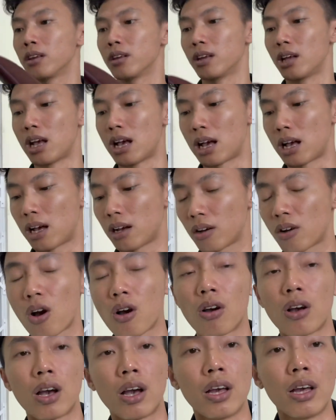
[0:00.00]
à,
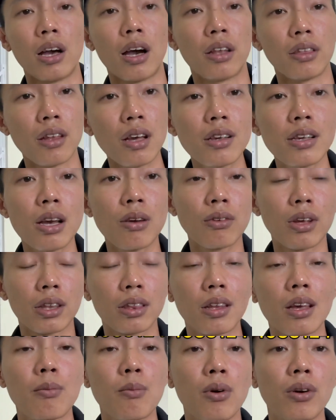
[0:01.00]
còn hình thức giao dịch
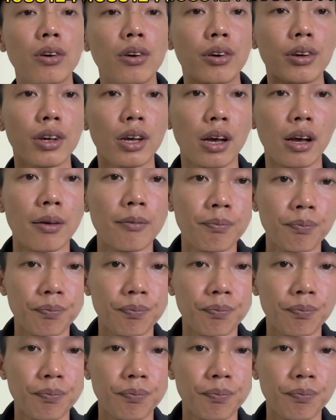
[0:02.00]
thì mọi người à,